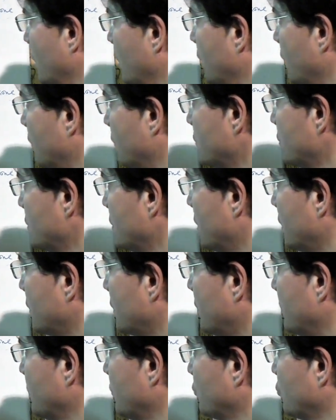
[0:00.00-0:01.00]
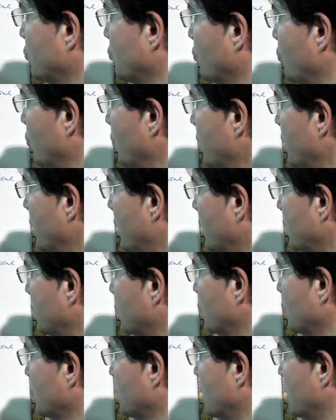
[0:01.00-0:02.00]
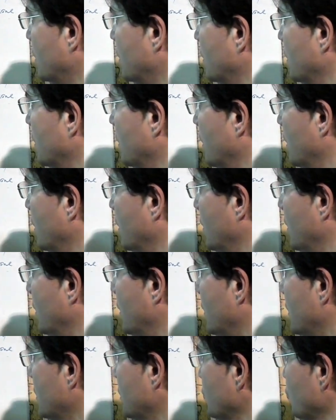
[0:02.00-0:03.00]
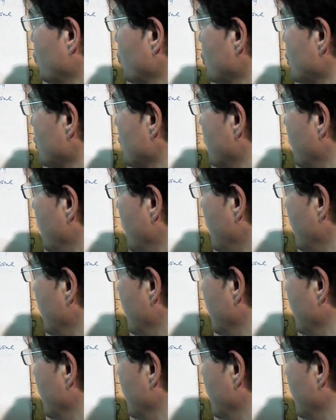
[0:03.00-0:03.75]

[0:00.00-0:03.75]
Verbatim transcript: возникает как бы другое одно, да? Это уже два,